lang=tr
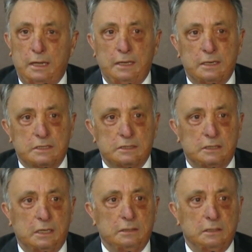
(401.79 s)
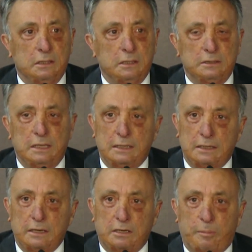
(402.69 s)
En azından
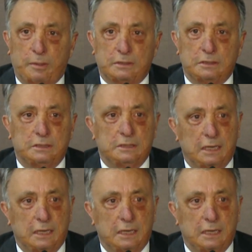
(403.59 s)
delikleri kapattık,